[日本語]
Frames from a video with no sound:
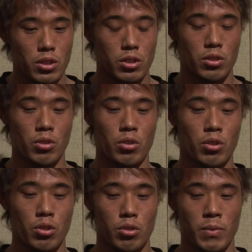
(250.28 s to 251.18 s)
そ
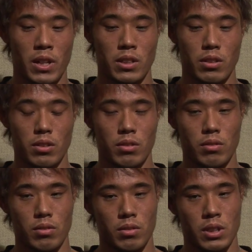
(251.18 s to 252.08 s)
のまあ
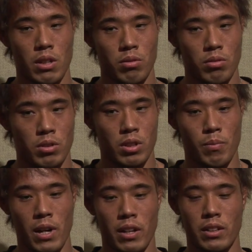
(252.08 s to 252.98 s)
背負うっていう
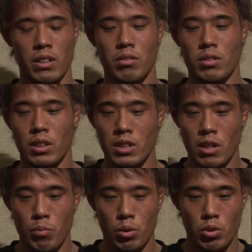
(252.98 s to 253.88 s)
かまあ何て言うんですかね
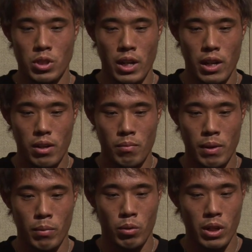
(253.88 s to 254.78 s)
チャンピオンとしてま
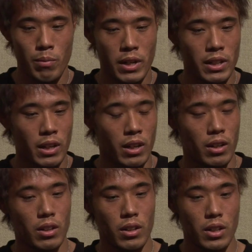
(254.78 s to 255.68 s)
あやっぱ俺が負けたら